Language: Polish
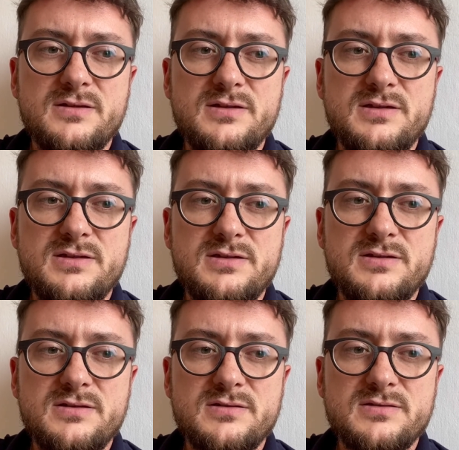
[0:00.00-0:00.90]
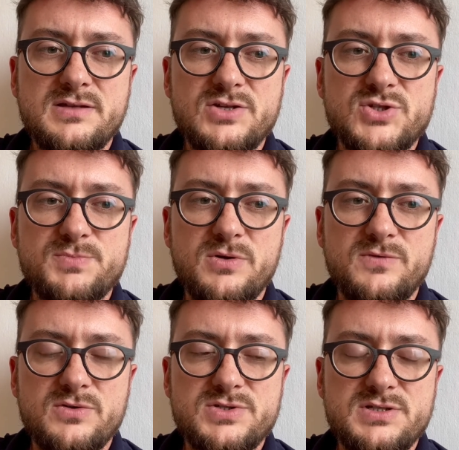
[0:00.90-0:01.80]
i tak szybko
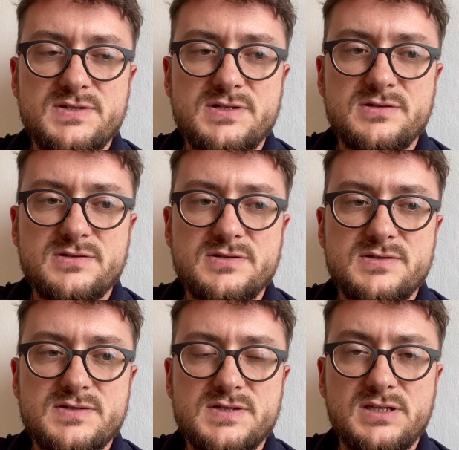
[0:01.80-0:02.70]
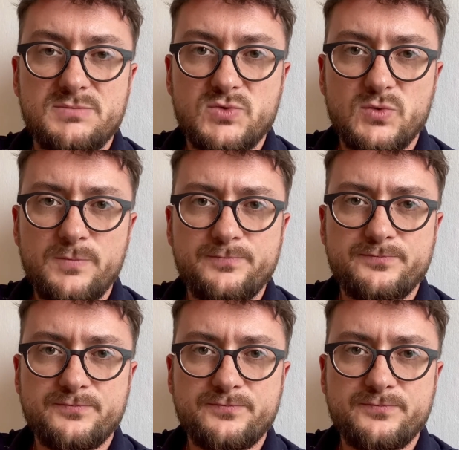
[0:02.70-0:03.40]
wychodzili z Egiptu,